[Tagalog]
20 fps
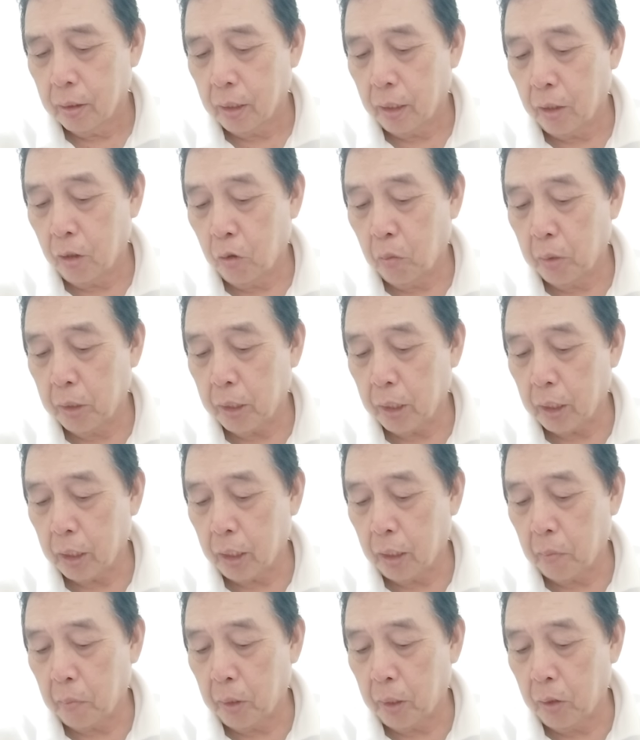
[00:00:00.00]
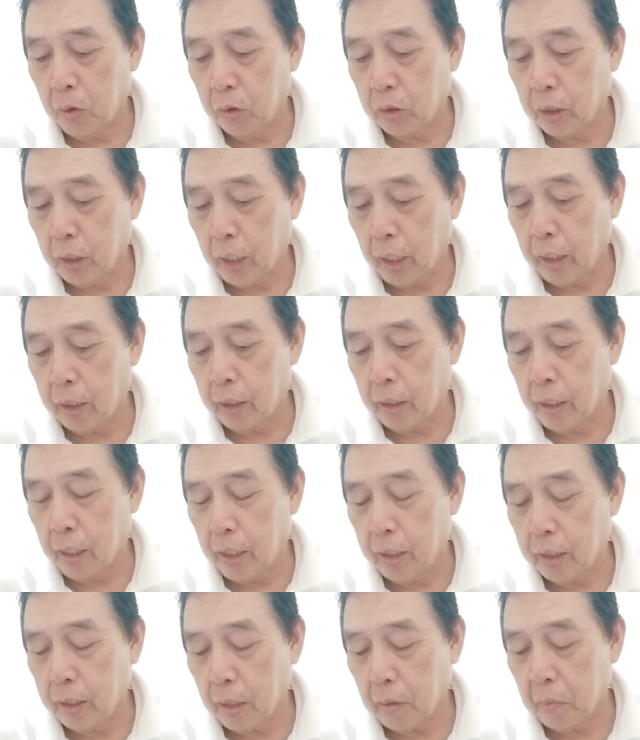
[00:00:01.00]
Hello, Miss Akira Milos. Great
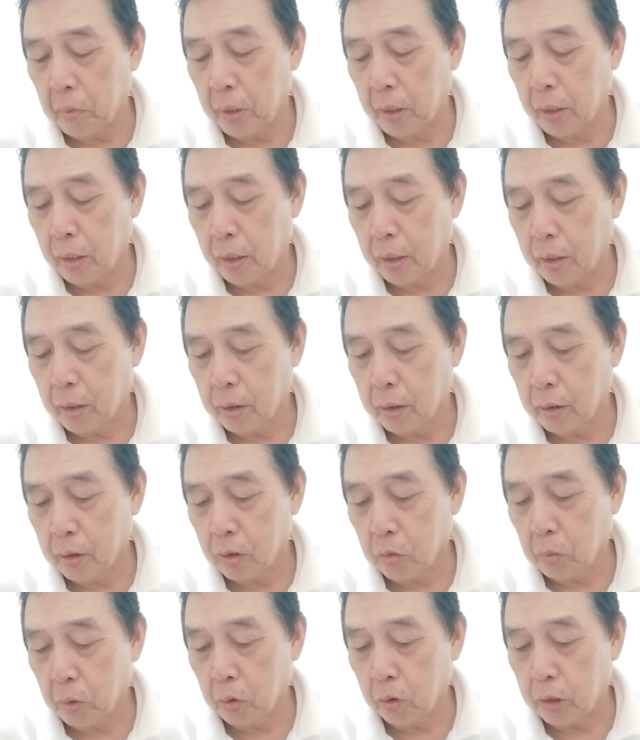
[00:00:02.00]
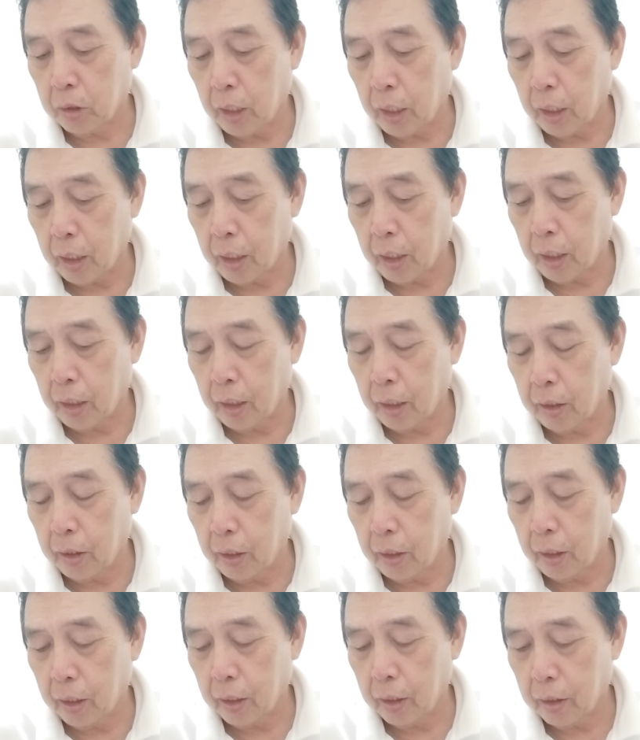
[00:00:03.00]
day, sabi niya. Sumagot si Akira dito
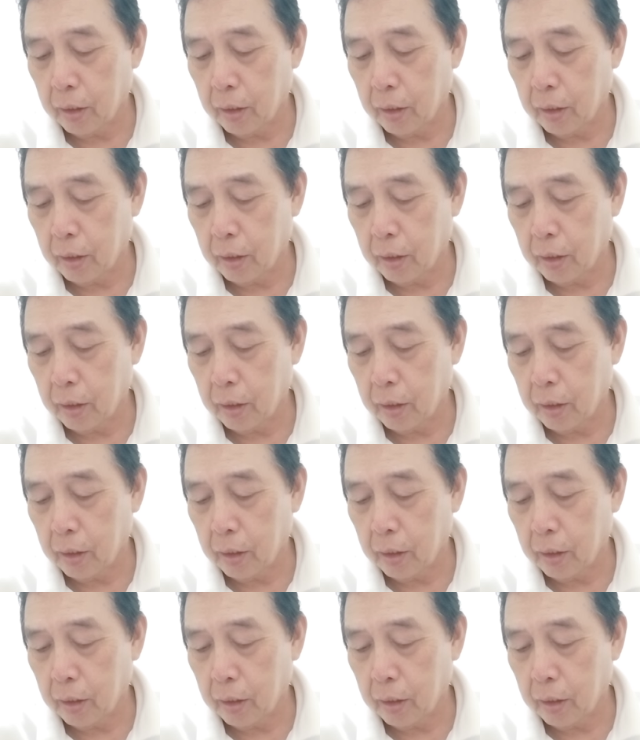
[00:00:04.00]
eh.